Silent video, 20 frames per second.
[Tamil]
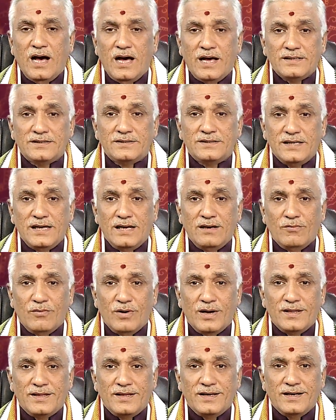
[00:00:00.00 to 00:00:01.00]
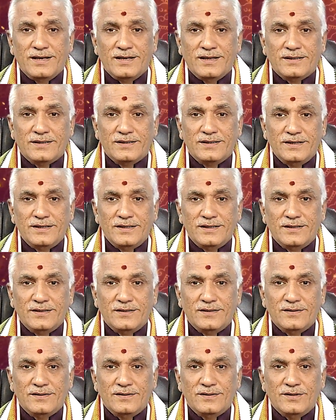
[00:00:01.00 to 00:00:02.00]
அரசியல்வாதிகளுக்கு
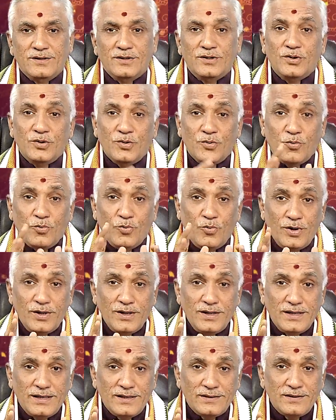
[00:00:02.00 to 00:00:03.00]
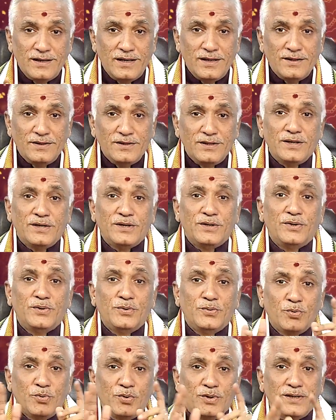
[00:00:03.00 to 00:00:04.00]
ஒரு இடத்துலேருந்து
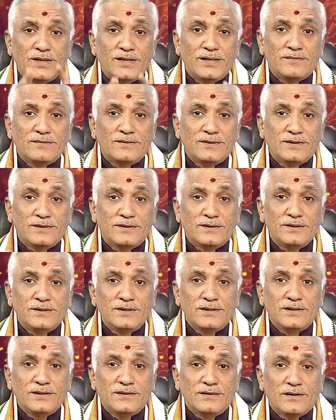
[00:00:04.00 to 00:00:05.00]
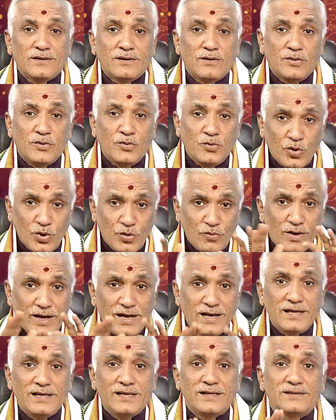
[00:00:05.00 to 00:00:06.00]
இன்னொரு இடத்துக்கு இன்னொரு
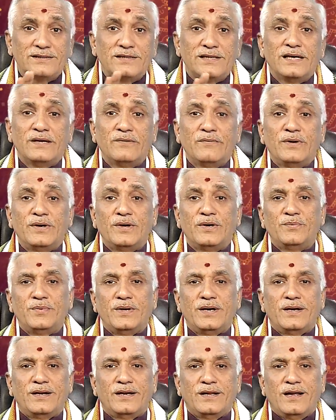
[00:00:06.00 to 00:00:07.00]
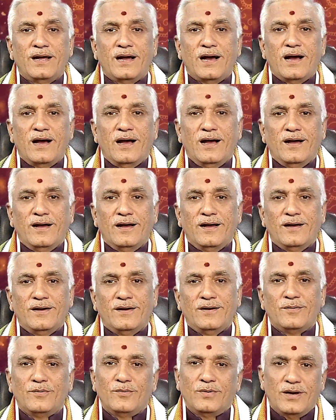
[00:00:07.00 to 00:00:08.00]
வேலையை செய்ய வேண்டும் என்று
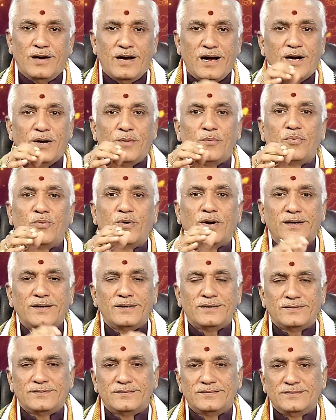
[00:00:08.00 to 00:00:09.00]
அனுப்புவாங்க